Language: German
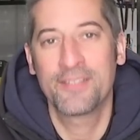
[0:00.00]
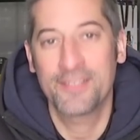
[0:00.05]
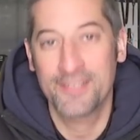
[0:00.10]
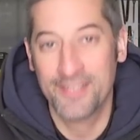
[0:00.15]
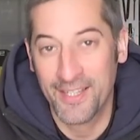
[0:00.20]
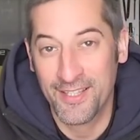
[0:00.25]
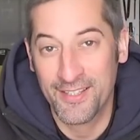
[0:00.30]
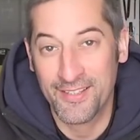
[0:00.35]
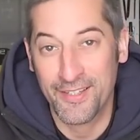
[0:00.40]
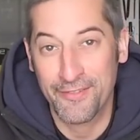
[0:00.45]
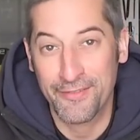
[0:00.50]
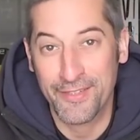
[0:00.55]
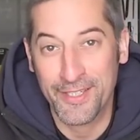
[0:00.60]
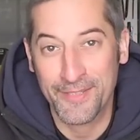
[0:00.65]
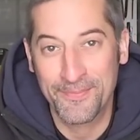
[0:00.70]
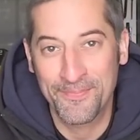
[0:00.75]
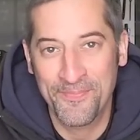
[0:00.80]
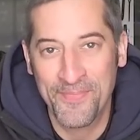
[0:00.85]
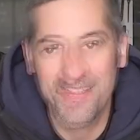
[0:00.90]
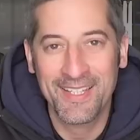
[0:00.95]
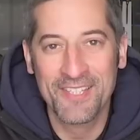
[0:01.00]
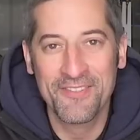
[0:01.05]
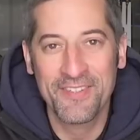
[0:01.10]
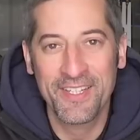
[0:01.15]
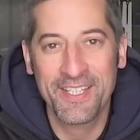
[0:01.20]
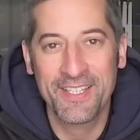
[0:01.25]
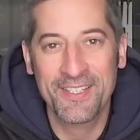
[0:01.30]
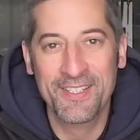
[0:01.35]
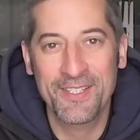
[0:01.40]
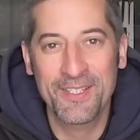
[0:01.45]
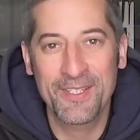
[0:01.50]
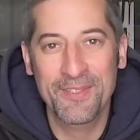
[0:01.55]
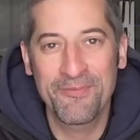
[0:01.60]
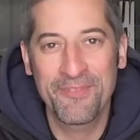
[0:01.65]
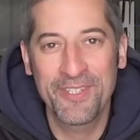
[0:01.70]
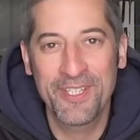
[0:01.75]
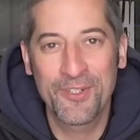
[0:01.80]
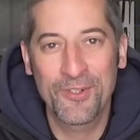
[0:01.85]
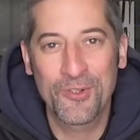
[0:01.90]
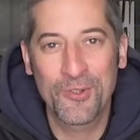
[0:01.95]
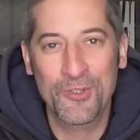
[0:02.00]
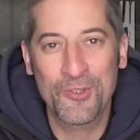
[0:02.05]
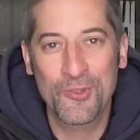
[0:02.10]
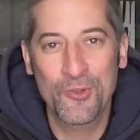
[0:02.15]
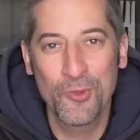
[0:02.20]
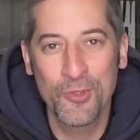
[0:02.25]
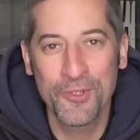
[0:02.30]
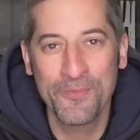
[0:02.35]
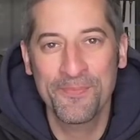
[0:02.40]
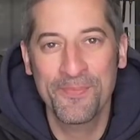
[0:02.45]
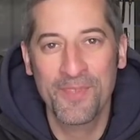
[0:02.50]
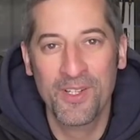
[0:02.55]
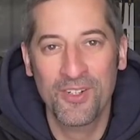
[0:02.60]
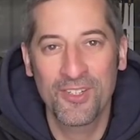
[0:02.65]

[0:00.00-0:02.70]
zeige ich es einfach. Das werde ich jetzt in diesem Video kurz tun.